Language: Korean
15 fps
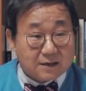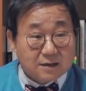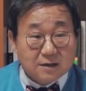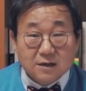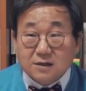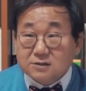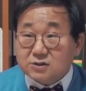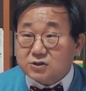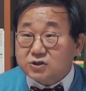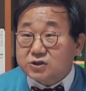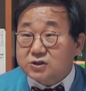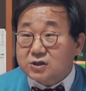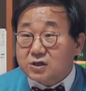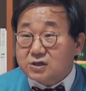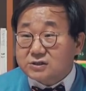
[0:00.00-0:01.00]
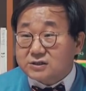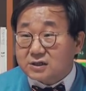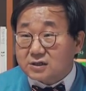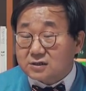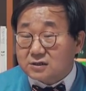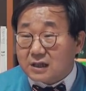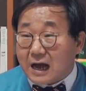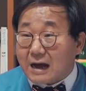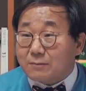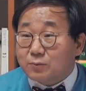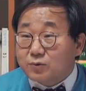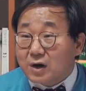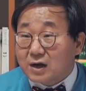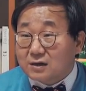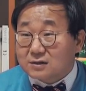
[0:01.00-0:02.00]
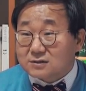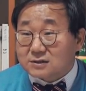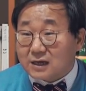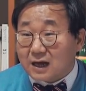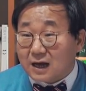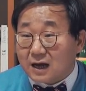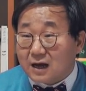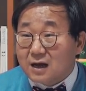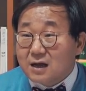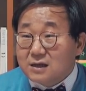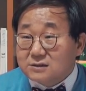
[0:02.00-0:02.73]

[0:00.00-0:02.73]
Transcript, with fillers: 음. 정신과에서는 아무나 그냥